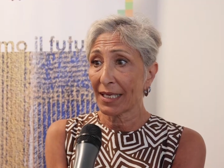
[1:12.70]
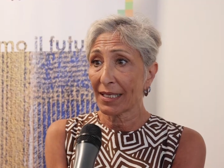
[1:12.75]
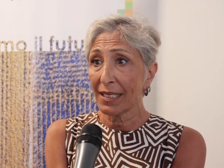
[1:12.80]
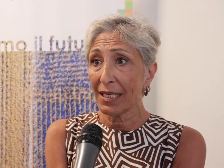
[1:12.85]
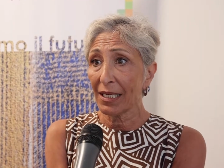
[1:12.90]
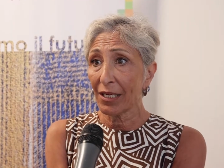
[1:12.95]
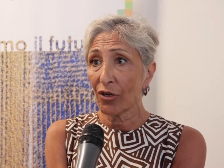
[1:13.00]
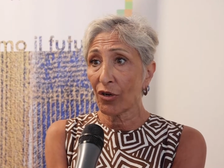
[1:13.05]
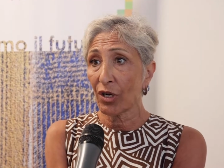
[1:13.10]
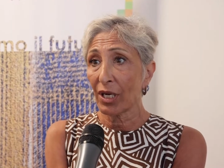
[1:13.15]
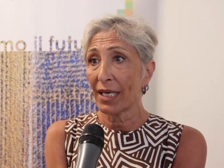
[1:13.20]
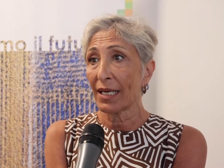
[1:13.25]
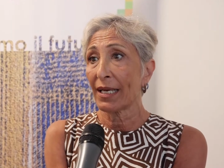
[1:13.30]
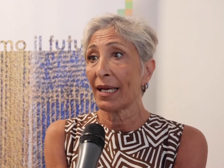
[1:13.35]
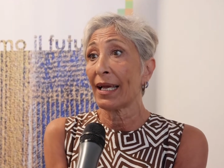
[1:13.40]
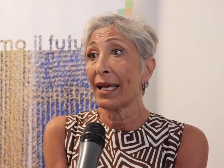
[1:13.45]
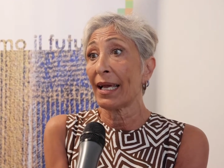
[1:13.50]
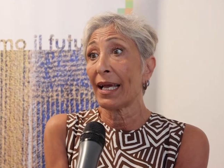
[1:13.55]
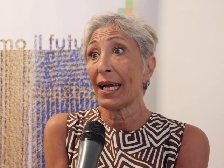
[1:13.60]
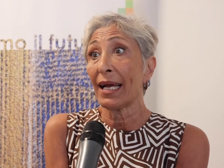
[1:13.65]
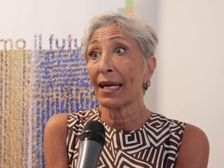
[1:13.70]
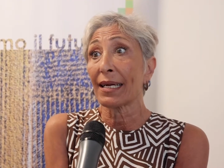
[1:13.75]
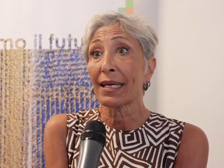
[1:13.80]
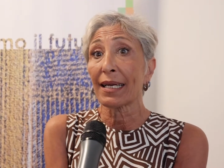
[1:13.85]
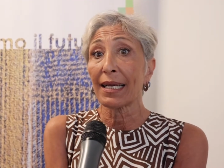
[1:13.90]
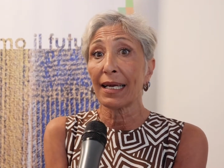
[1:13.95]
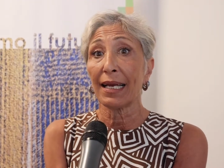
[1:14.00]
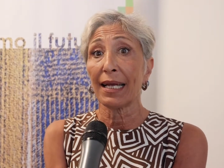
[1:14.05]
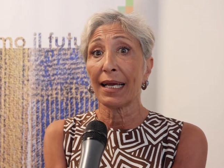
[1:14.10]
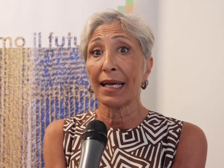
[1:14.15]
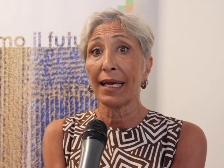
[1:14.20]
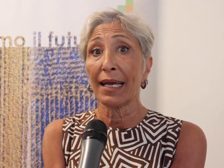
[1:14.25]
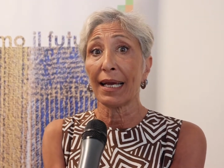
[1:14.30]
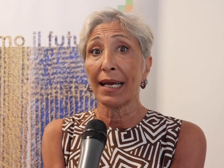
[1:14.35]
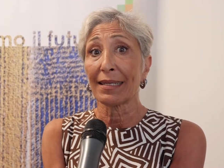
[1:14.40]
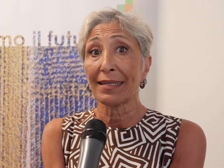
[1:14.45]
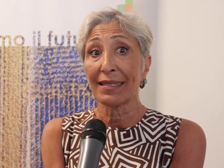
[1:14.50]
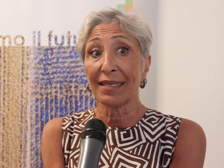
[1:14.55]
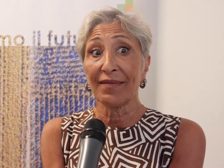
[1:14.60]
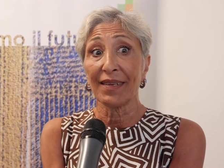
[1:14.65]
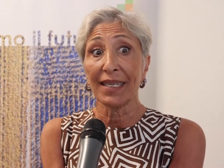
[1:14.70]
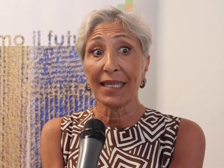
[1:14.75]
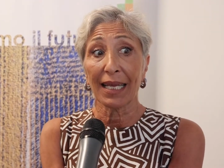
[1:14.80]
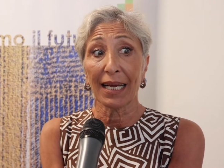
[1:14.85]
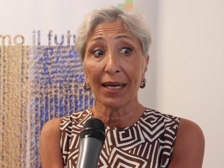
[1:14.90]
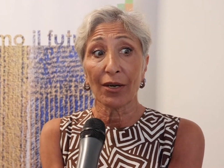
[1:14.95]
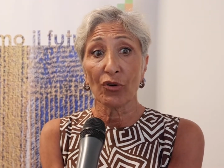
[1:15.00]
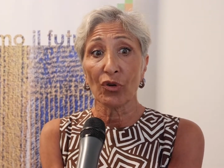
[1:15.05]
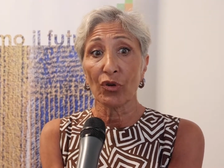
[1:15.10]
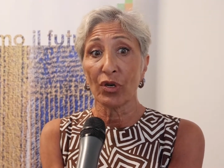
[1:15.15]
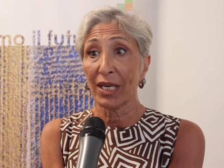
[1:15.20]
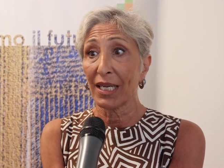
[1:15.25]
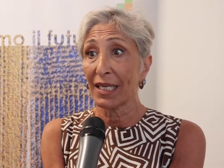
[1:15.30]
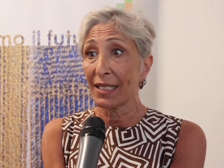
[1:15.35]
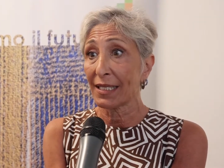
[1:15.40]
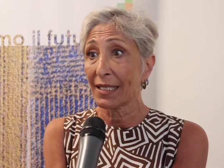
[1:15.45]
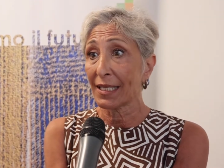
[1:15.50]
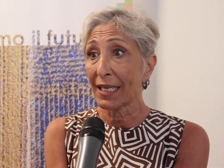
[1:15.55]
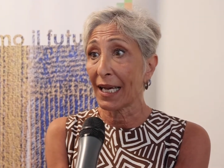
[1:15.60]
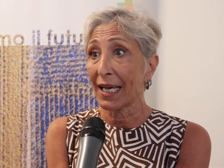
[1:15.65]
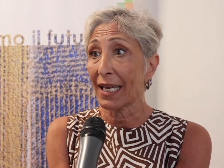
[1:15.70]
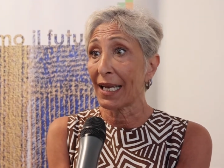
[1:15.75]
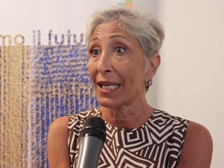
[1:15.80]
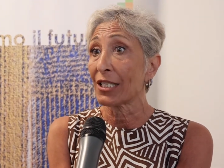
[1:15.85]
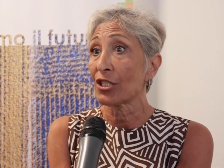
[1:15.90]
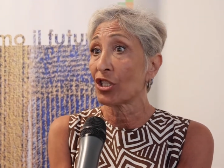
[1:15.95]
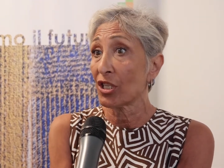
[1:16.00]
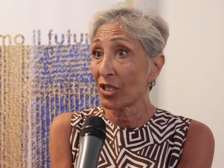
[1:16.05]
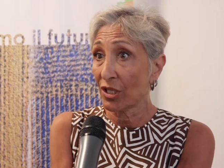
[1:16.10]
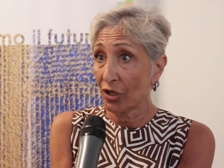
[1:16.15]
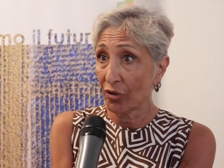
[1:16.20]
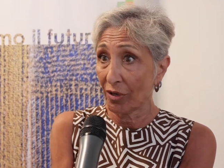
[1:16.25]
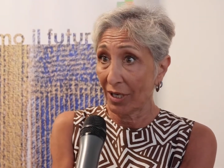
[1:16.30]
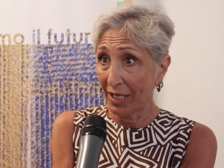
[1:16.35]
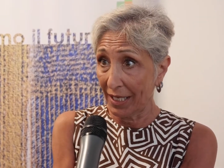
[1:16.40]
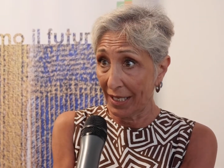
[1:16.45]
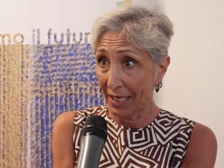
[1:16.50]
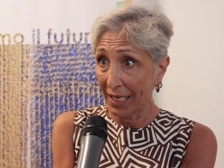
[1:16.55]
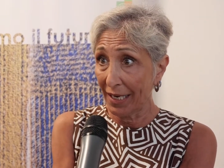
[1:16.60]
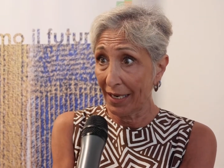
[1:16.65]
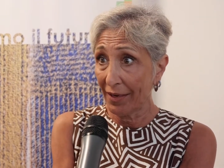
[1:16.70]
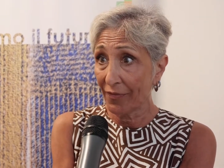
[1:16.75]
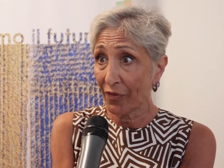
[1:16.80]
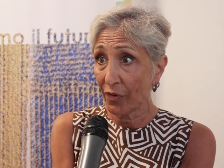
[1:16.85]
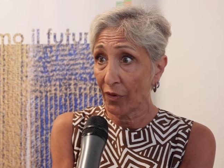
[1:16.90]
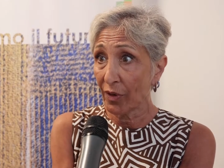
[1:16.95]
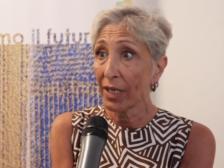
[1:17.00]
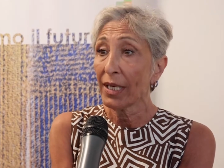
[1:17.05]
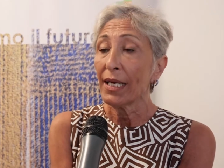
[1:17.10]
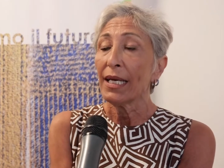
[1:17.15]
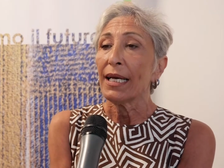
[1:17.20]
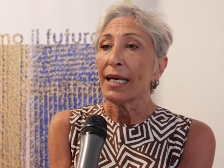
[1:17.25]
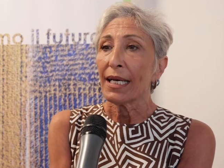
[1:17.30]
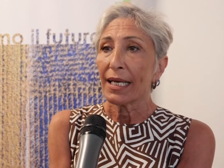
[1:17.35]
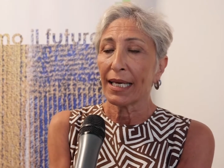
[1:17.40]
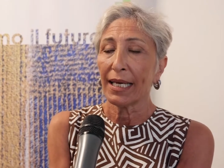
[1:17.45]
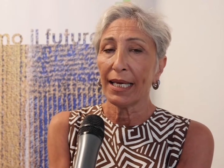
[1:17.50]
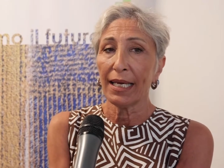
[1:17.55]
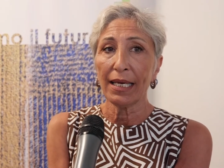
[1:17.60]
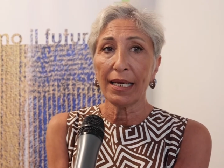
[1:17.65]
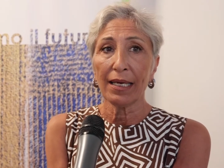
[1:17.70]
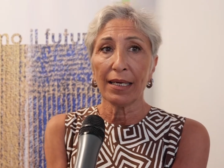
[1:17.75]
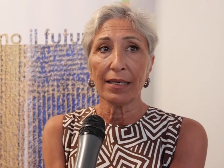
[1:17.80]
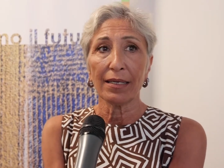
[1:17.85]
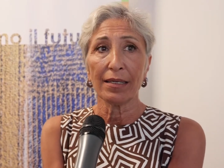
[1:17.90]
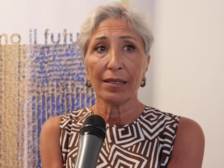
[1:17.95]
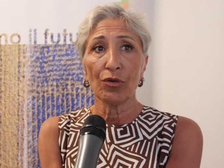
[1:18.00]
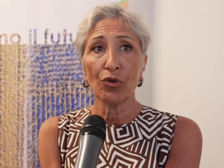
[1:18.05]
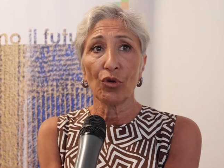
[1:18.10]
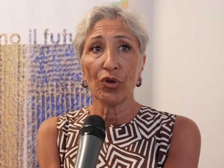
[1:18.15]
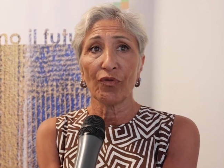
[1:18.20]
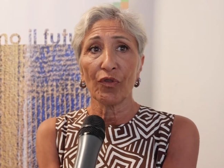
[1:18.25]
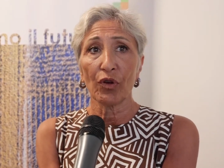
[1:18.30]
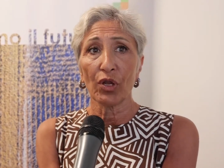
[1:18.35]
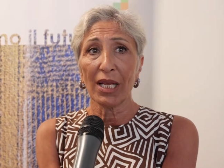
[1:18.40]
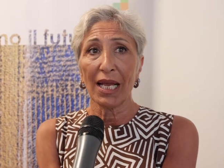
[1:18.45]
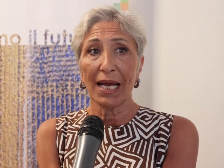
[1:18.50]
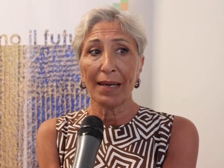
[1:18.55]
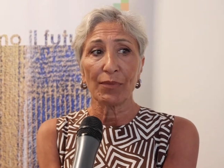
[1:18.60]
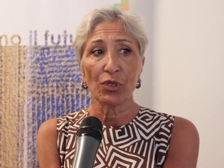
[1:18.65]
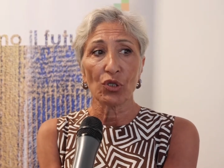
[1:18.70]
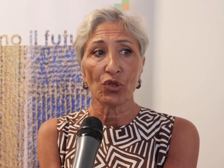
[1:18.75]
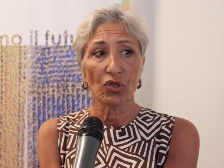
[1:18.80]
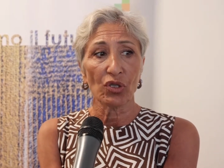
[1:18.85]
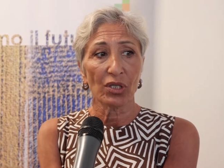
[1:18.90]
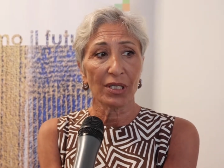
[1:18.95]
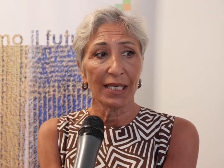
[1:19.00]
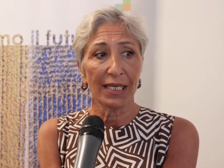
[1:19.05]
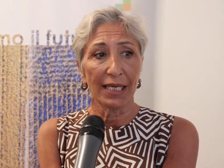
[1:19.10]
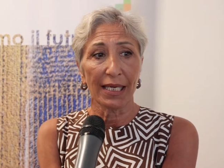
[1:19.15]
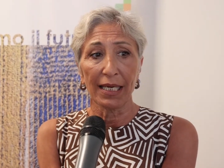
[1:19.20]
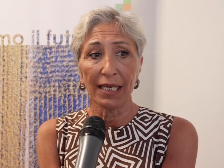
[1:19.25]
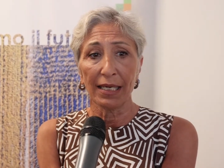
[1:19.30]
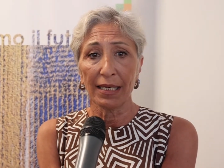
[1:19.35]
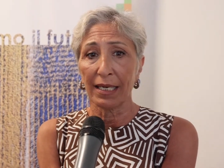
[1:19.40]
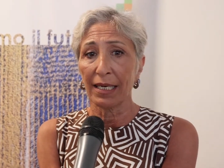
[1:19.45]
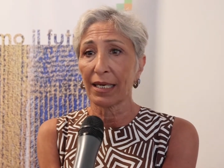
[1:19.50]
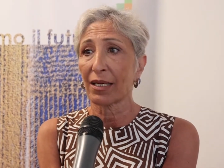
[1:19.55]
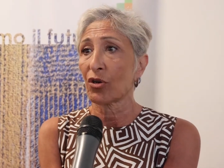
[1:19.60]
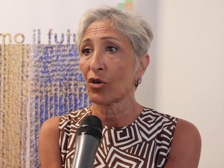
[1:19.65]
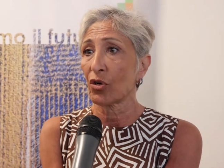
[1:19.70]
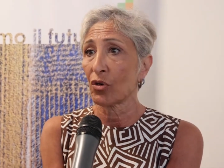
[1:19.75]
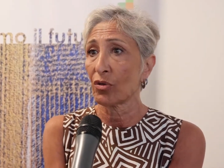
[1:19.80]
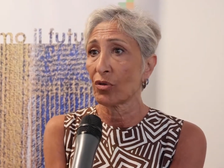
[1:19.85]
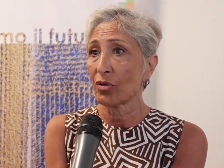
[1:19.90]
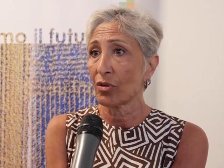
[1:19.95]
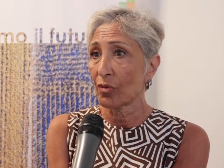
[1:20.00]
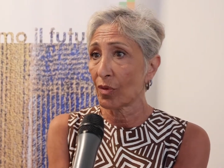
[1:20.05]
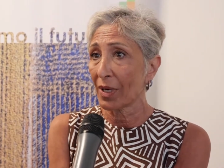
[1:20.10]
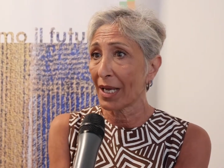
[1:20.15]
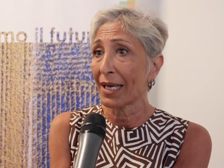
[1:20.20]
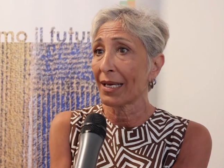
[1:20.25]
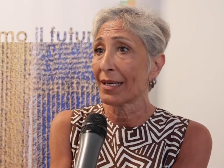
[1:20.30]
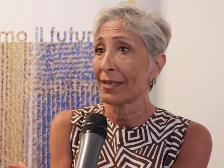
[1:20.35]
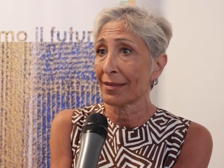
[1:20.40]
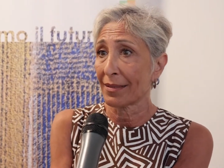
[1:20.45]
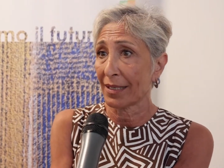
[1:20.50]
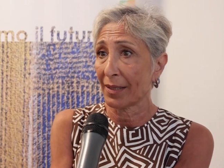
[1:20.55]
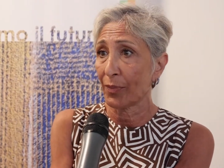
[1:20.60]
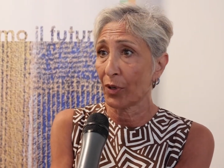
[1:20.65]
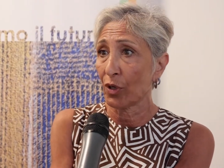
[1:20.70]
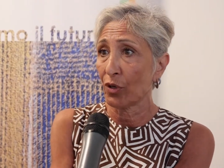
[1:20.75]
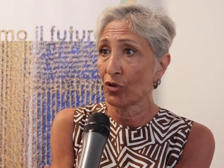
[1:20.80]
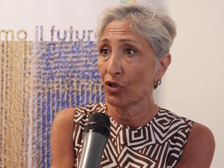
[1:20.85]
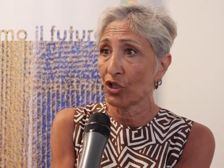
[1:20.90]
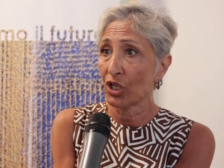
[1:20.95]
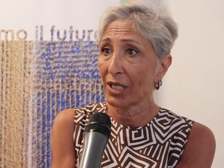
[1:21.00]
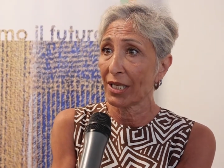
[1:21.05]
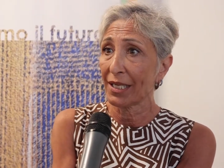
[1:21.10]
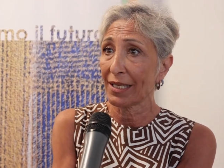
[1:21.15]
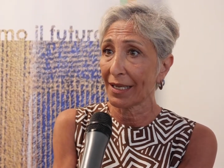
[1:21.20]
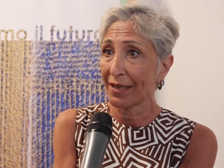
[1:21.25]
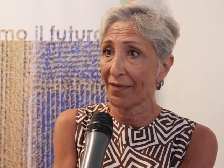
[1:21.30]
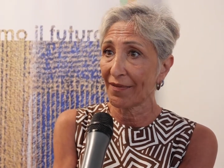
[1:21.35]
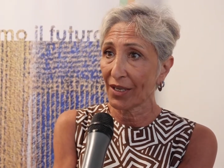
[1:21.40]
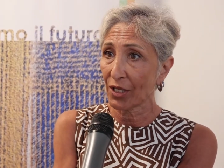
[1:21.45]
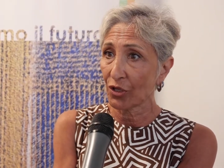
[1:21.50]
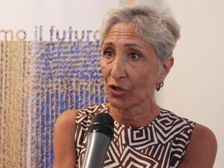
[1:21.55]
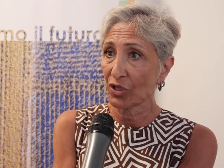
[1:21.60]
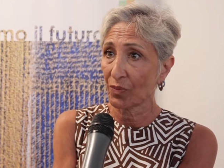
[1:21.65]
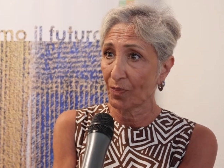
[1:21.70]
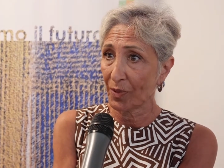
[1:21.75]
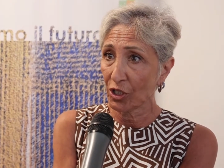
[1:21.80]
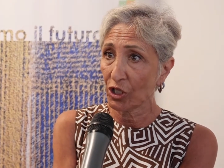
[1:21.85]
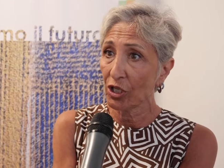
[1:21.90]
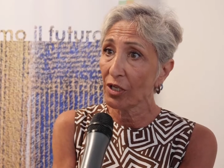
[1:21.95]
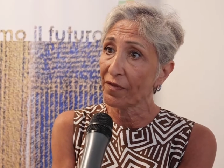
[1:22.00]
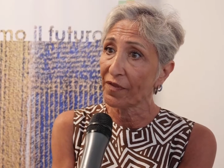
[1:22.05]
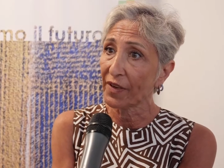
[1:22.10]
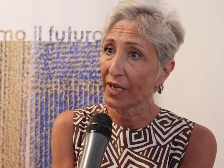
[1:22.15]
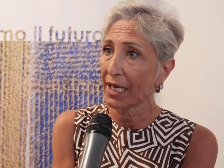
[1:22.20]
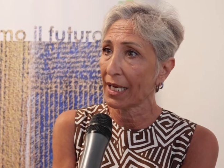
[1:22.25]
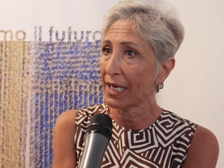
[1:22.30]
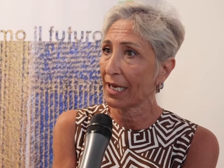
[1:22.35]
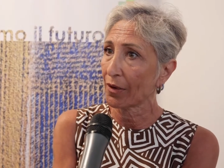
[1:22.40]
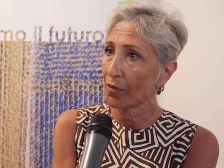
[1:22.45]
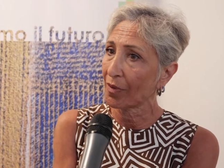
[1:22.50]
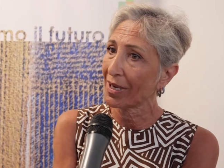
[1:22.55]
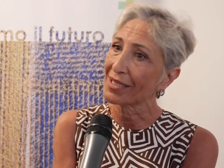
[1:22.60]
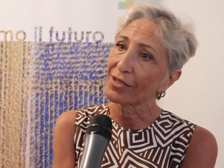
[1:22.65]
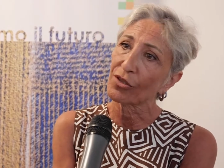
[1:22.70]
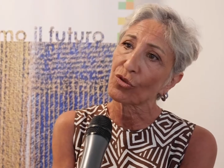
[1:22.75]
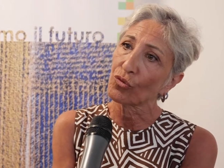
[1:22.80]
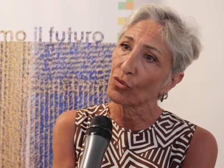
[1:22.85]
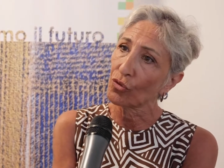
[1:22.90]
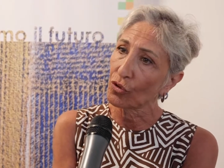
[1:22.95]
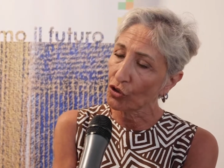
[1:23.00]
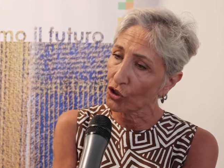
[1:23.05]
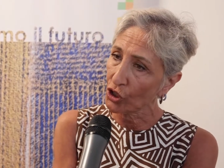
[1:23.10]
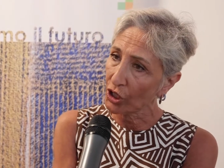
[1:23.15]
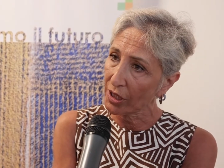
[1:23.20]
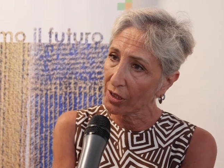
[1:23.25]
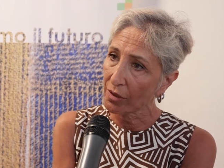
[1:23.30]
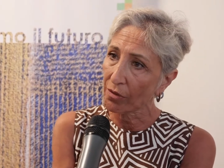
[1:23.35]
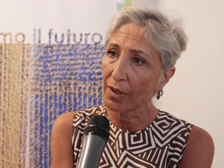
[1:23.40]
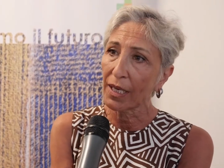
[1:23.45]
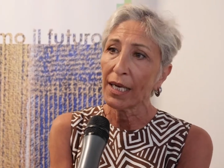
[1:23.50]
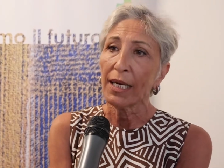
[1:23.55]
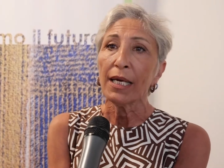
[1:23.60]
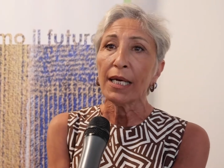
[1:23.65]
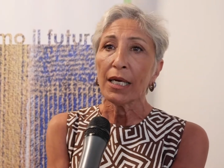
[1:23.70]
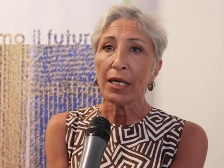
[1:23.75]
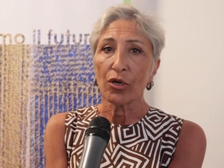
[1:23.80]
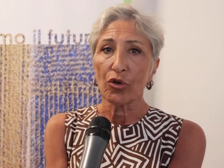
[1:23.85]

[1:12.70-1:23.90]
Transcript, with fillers: agricole e anche le attività connesse alla gestione dei reflui che eh, noi vogliamo sostenere con una tipologia di intervento specifica, la 415,